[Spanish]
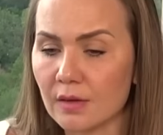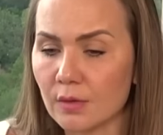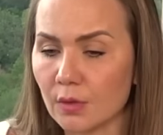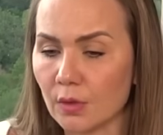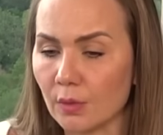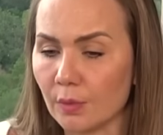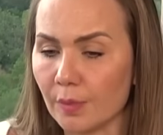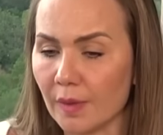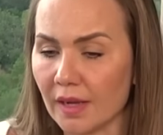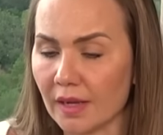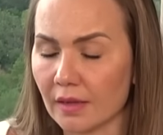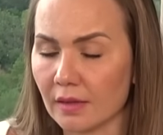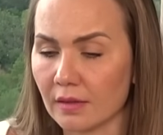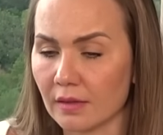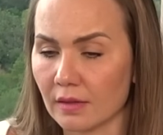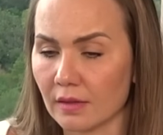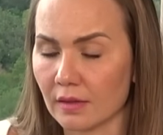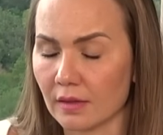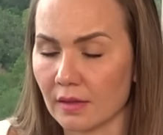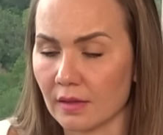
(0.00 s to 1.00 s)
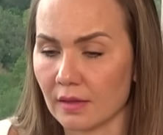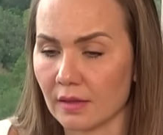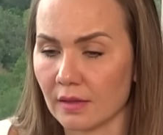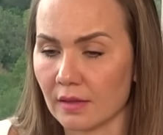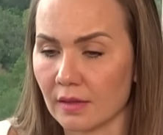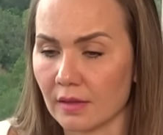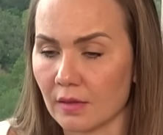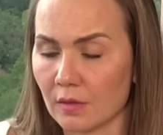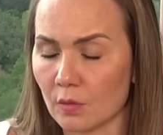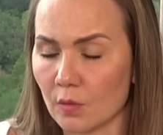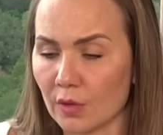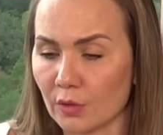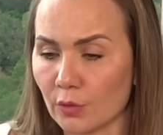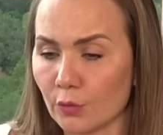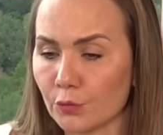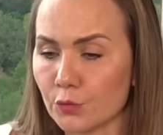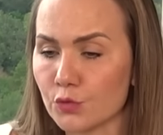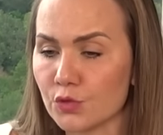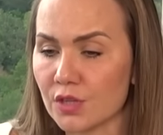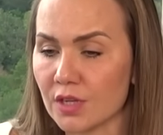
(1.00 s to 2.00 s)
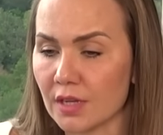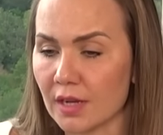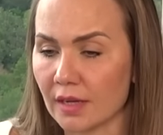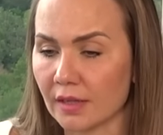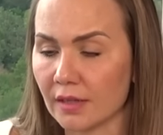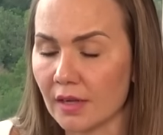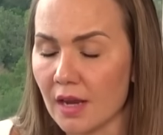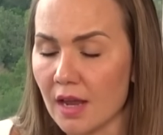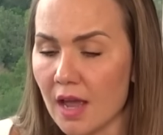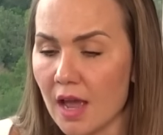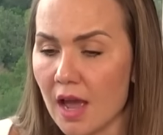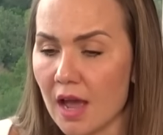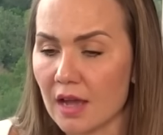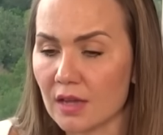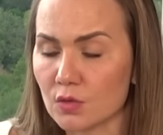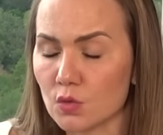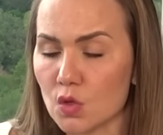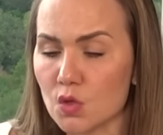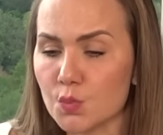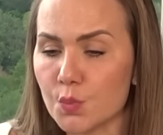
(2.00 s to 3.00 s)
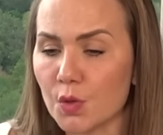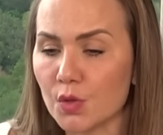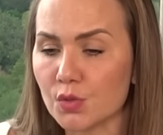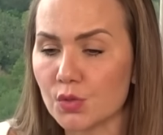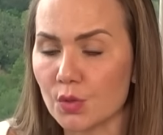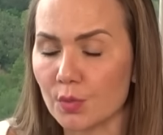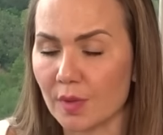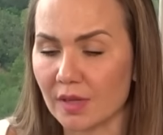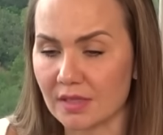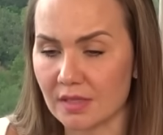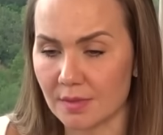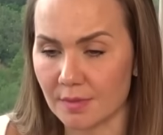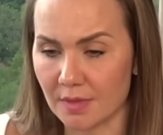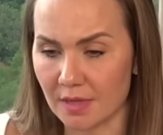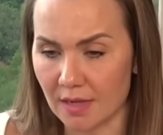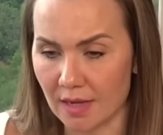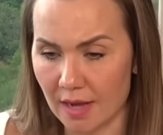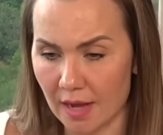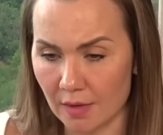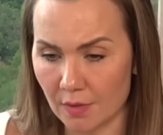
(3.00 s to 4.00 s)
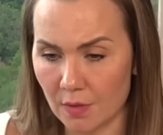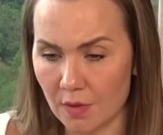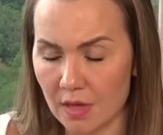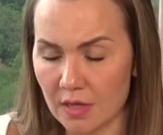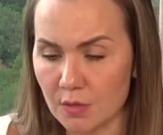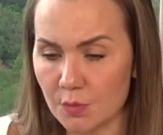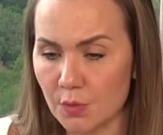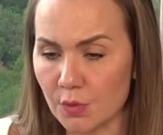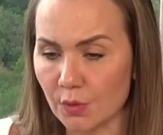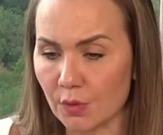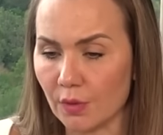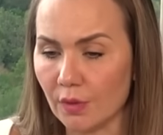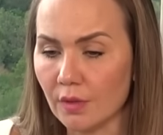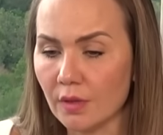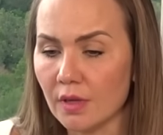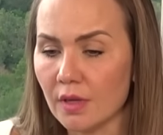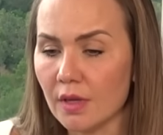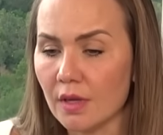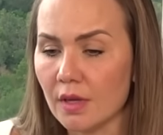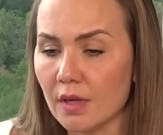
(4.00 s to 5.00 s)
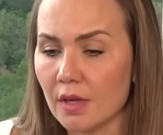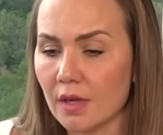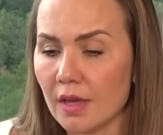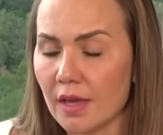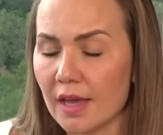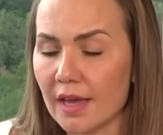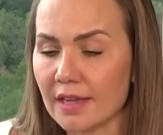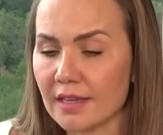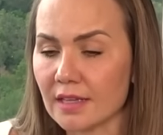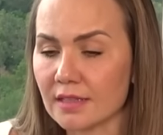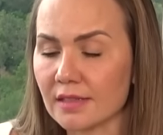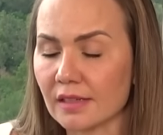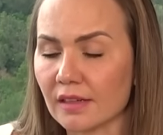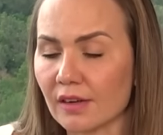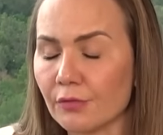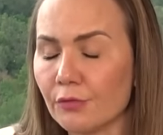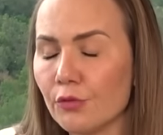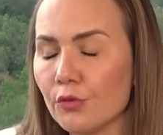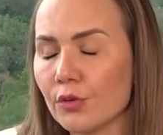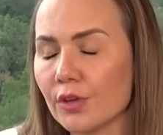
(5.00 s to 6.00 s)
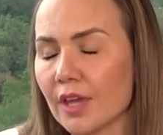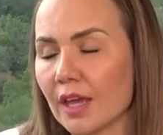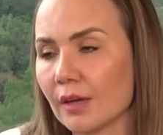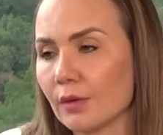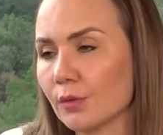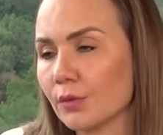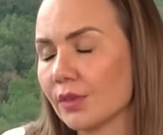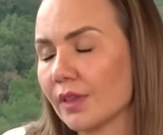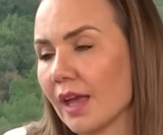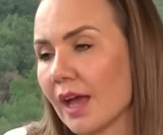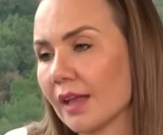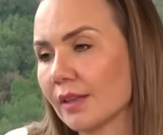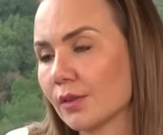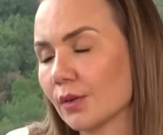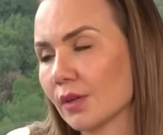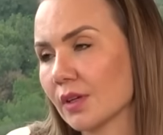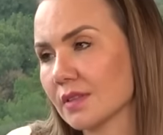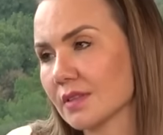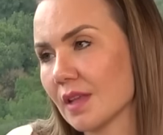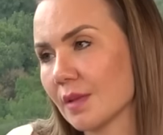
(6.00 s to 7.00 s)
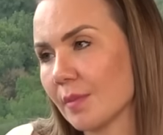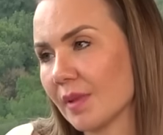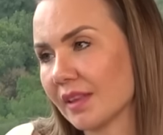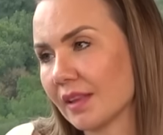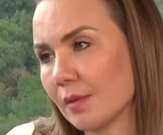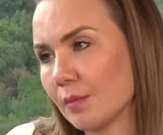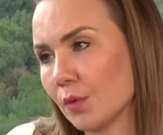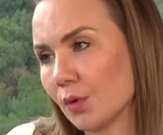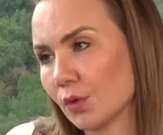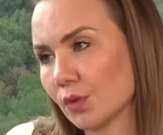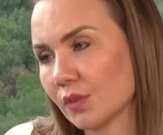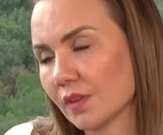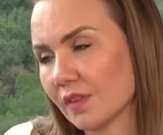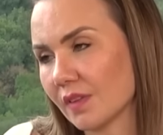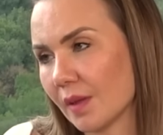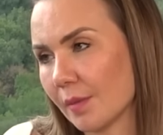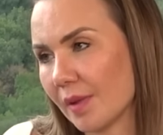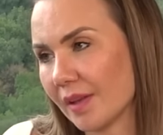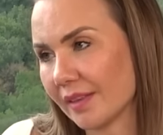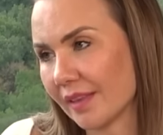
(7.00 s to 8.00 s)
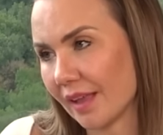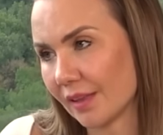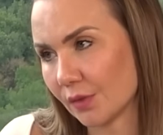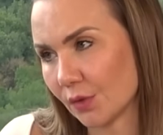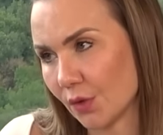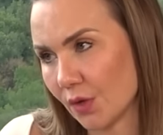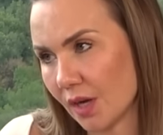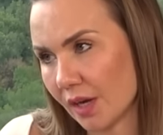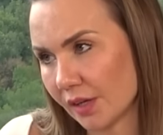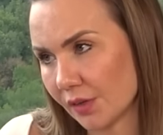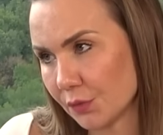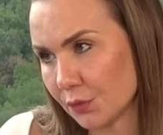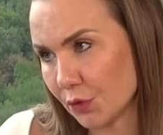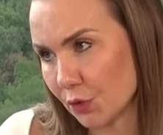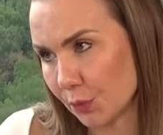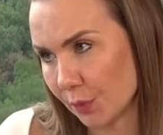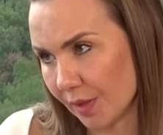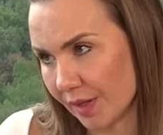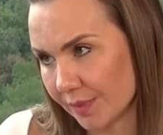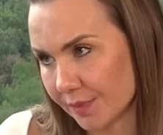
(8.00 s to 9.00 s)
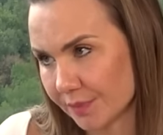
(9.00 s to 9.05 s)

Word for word: Europa, eh, cuando fusilan a su esposo, Maximiliano de Habsburgo, ella se refugia en un teatro que está en Matamoros que se llama el Teatro de la Reforma.